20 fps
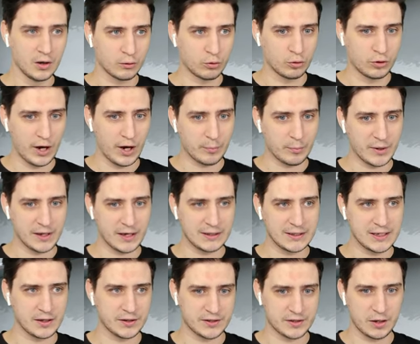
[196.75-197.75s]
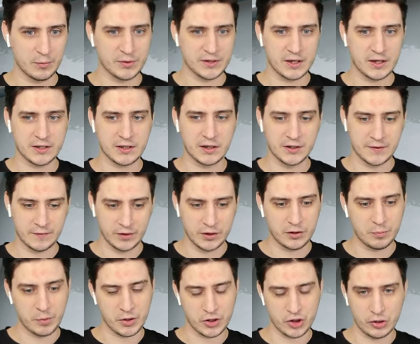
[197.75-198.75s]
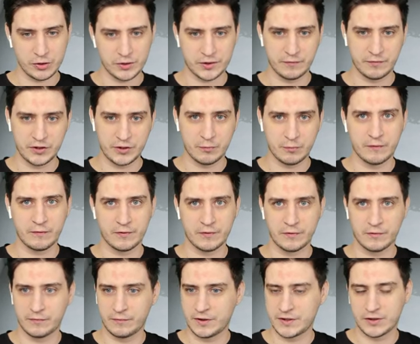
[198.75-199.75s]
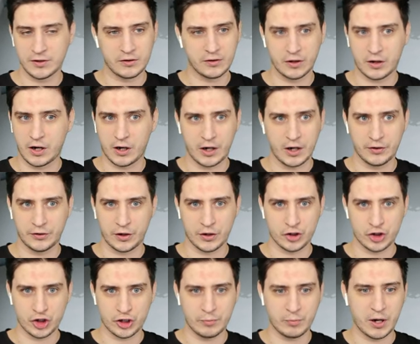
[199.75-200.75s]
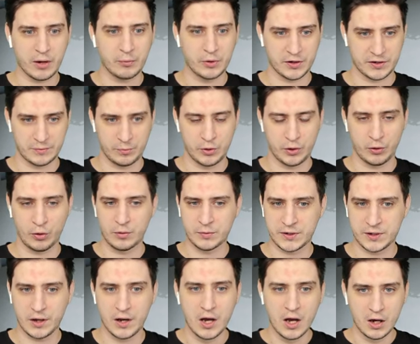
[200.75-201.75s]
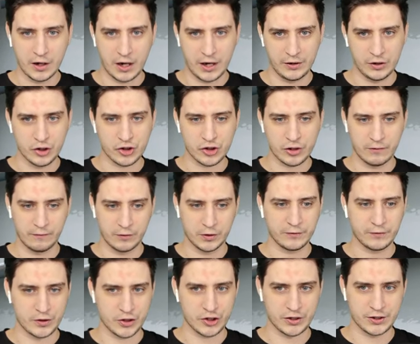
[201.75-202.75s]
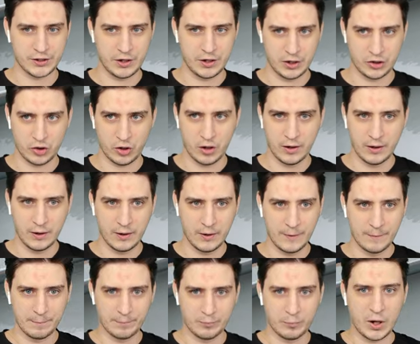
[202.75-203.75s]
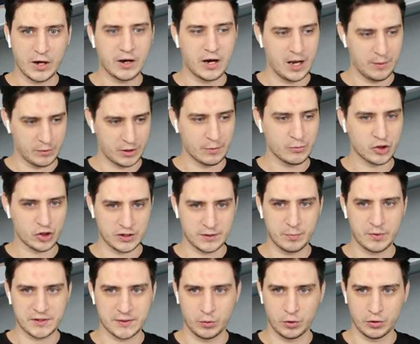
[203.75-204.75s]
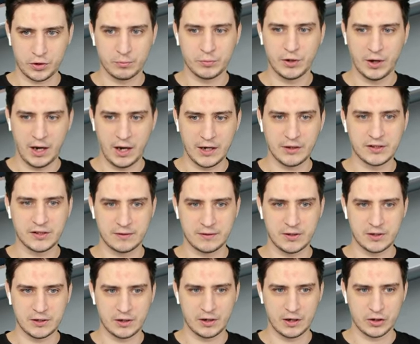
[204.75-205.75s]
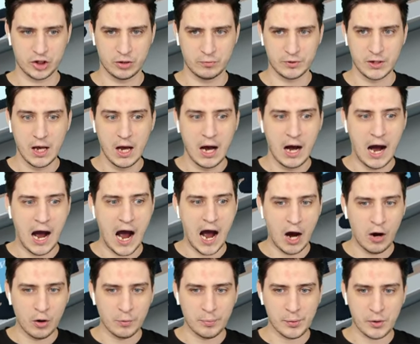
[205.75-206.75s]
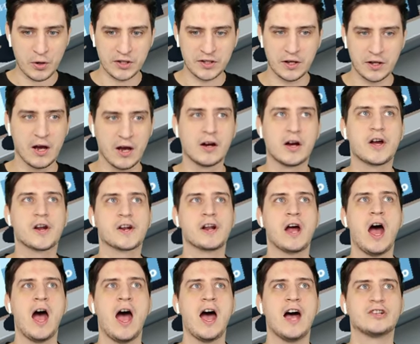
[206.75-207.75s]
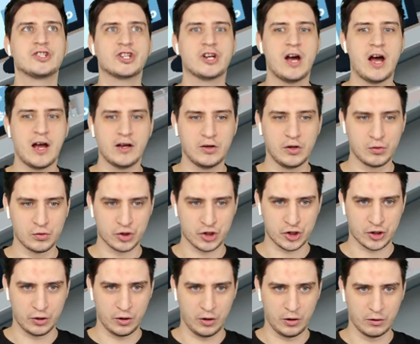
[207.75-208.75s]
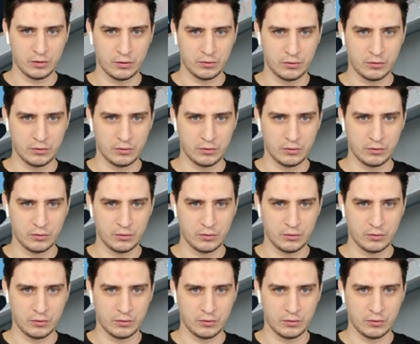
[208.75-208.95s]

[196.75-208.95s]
Куда бы я делся? Я бы сказал, извините, пожалуйста, видимо, возникла какая-то ошибка, мы разберемся. Конечно, вот ваша сдача. По камерам сейчас посмотрим. Да, действительно ошибка. А он просто кража и ушел.